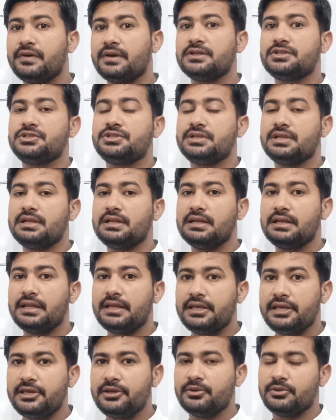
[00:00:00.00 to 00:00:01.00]
फंक्शनल
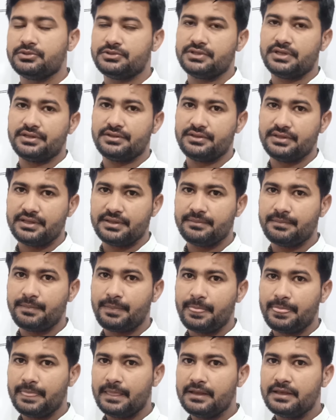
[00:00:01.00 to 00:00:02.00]
नहीं हो
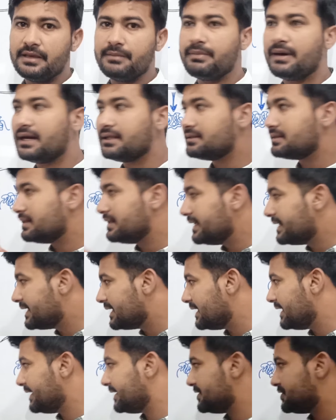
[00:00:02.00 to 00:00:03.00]
सकती ये बात
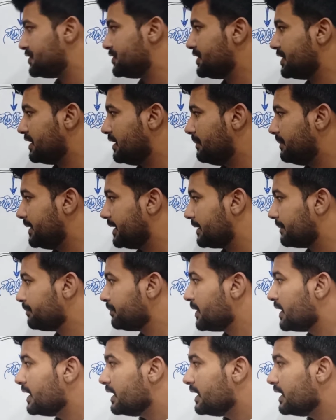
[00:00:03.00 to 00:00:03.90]
लिख लें किसी जगह पर